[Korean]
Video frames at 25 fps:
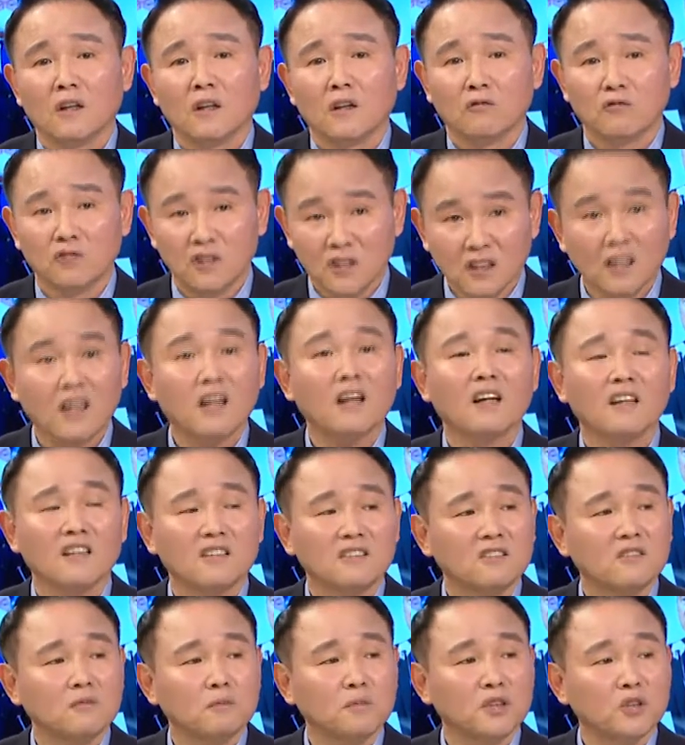
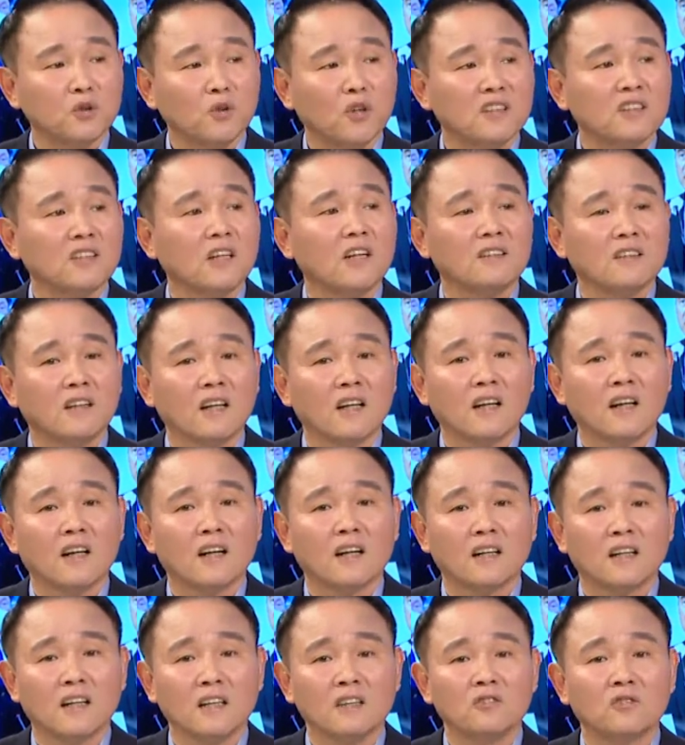우리나라에서는 필요하지 않나
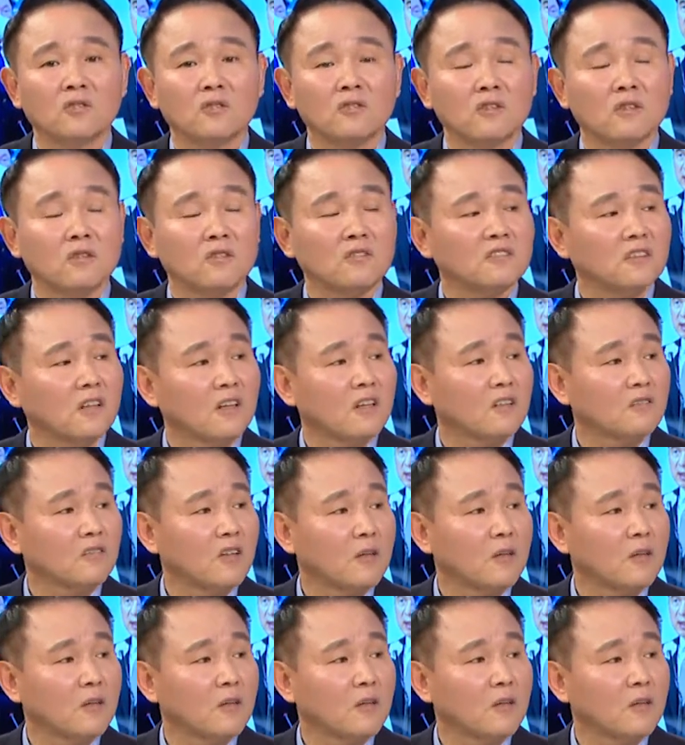개인적으로 그런 생각도